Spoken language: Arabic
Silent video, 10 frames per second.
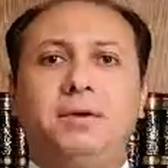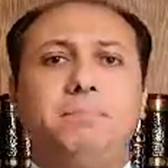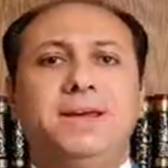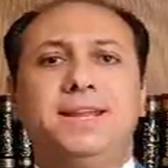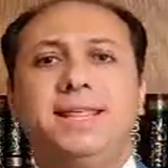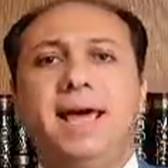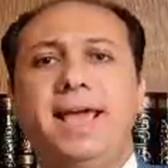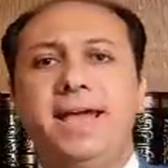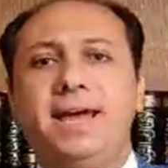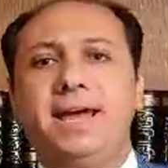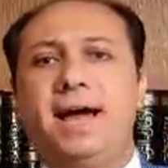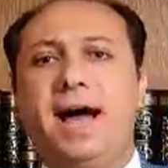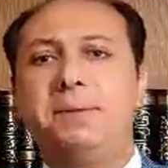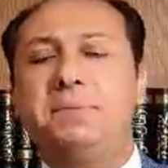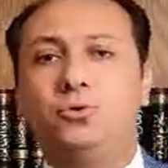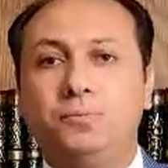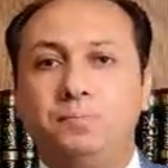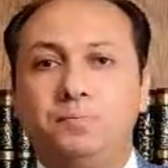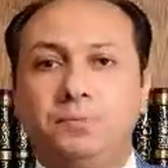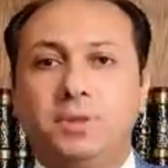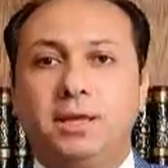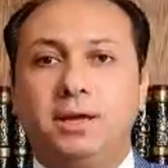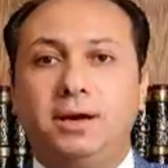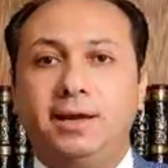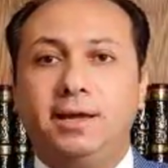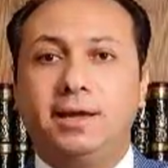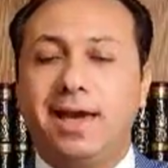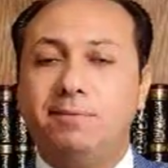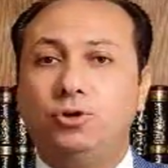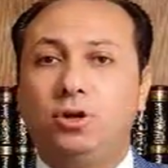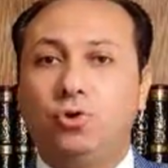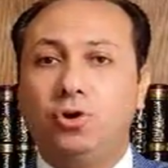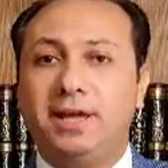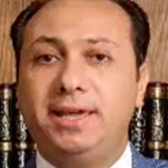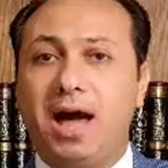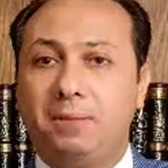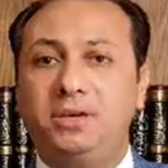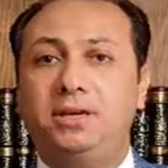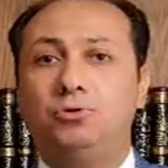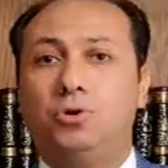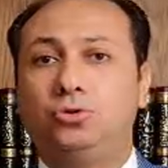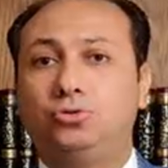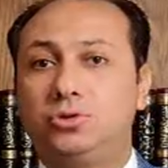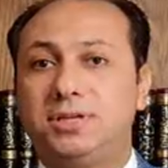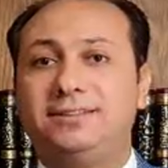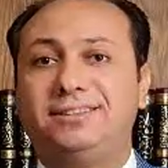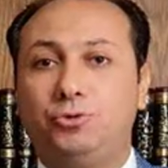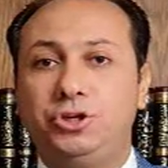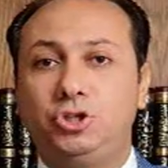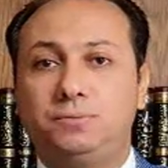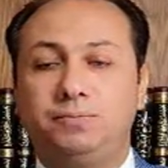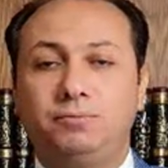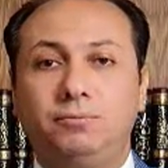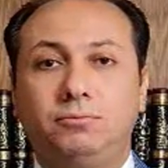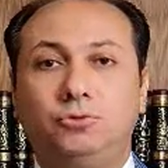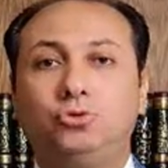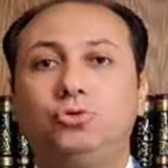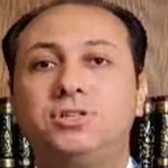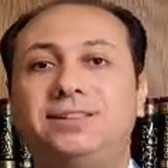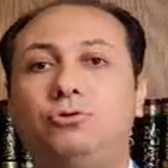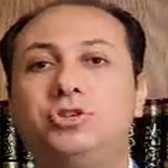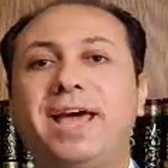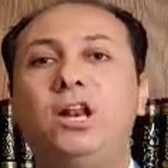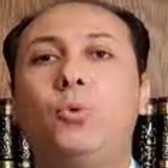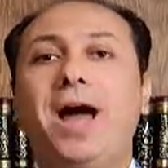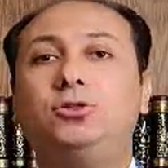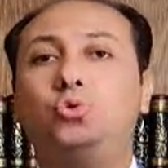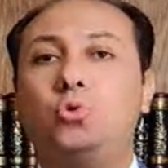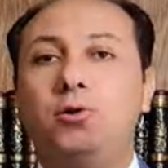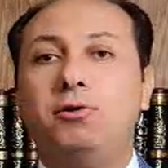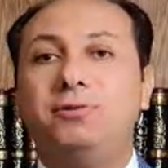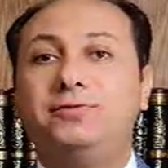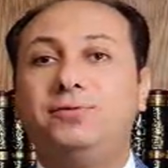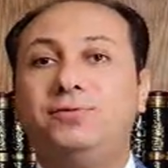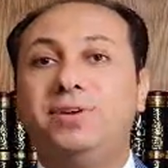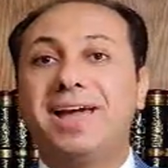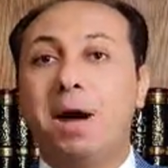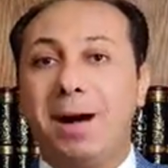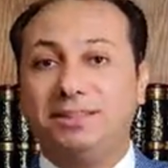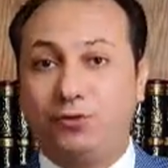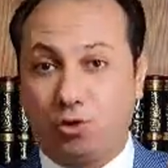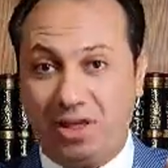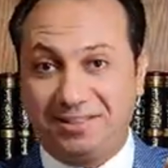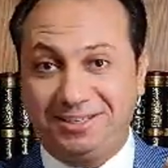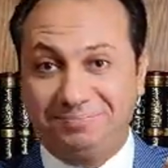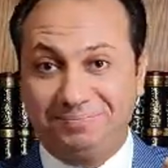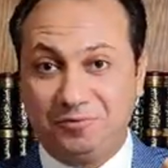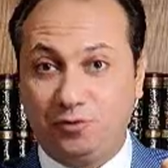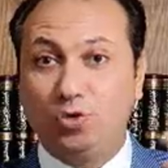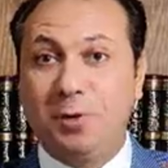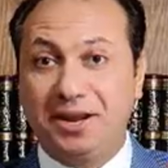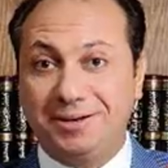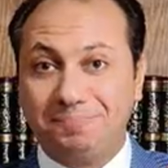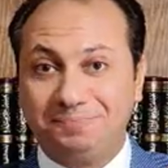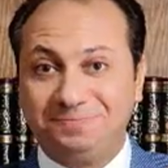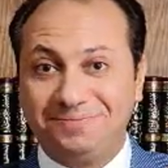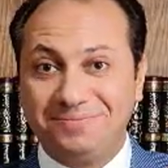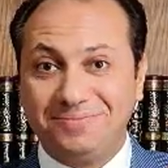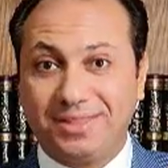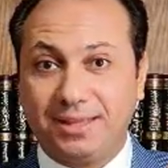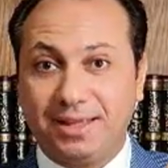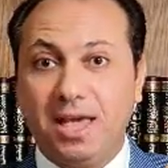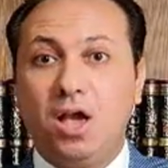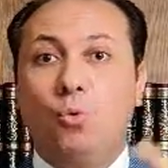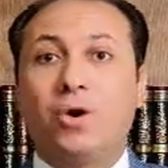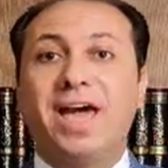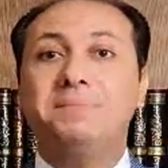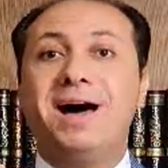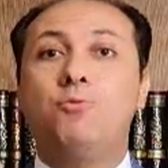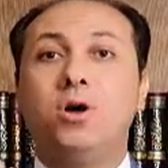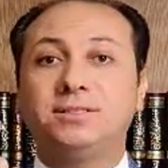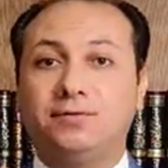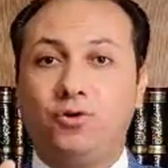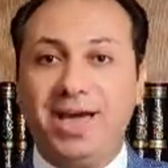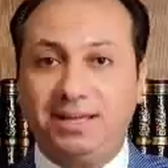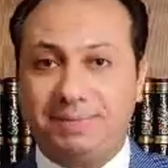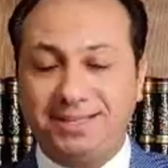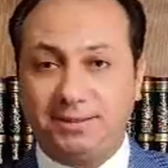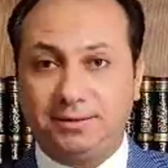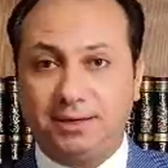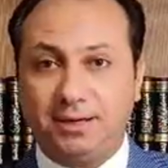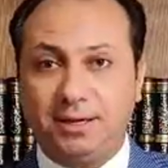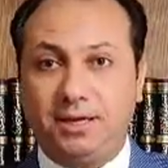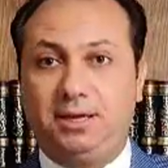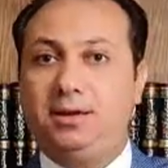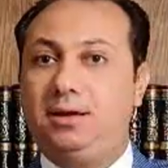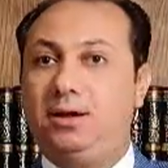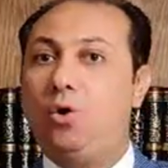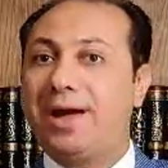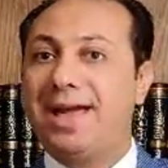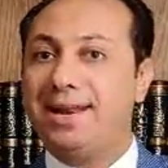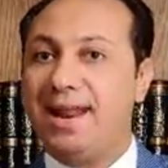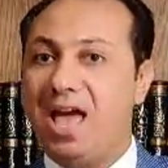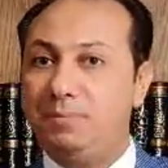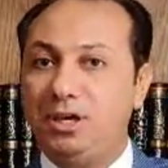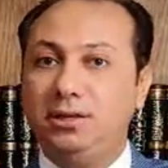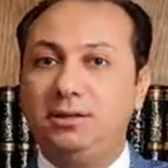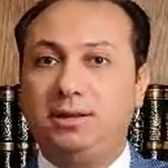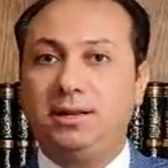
من هنا لهنا عملوا آه، جابوا للكليه عميد هو الدكتور سعد درويش دكتور سعد درويش كان لوحده في الجامعه دي في الكليه دي في النوباريه وكان معاه موظف واحد بس هو كان امين